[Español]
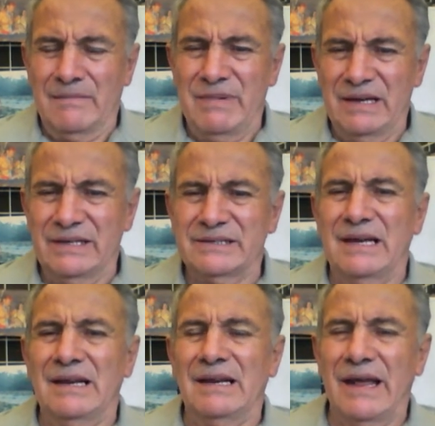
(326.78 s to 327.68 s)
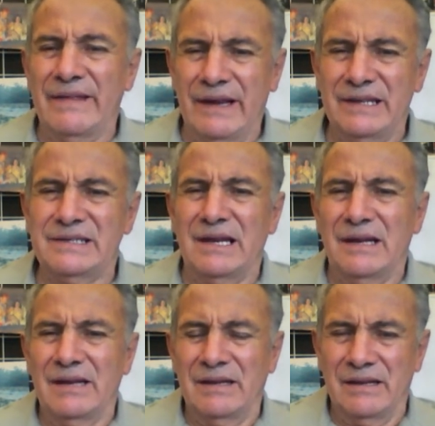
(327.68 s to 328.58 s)
Mientras que la
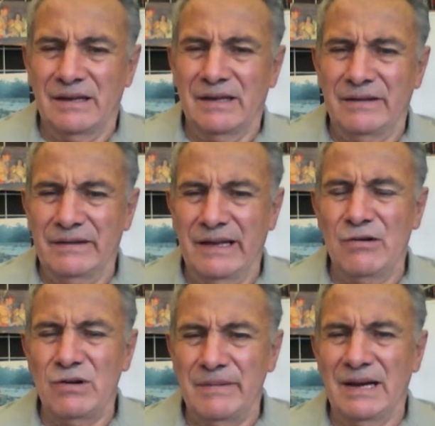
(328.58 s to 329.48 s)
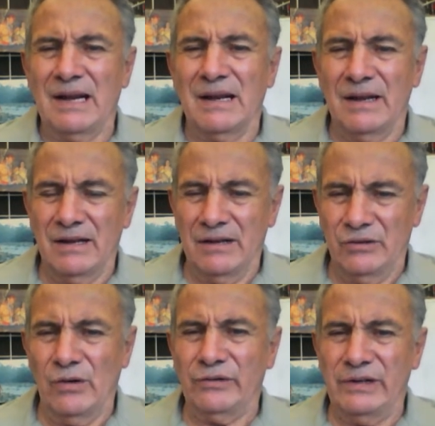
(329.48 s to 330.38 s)
derecha neoliberal
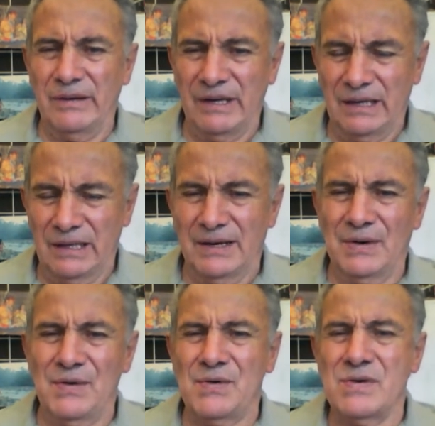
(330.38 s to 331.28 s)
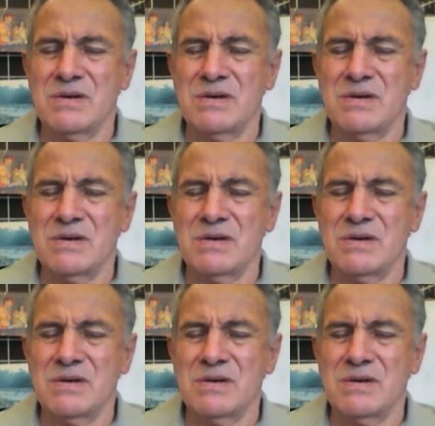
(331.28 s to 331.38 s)
norteamericana